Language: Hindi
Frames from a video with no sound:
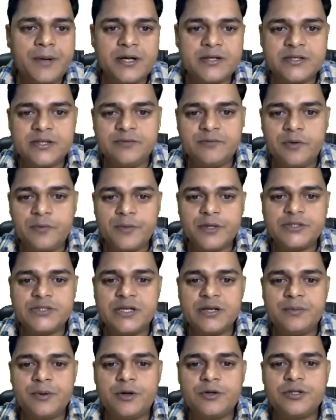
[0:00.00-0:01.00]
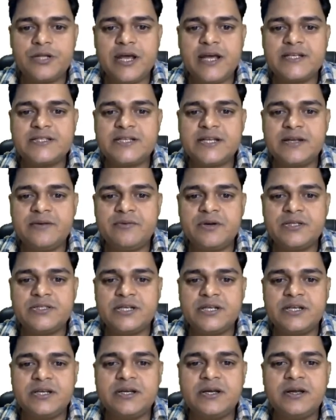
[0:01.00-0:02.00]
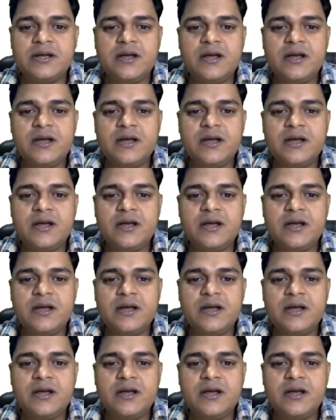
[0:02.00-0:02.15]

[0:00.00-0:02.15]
पास इन्फॉर्मेशन अबाउट द एस थ्री वर्जनिंग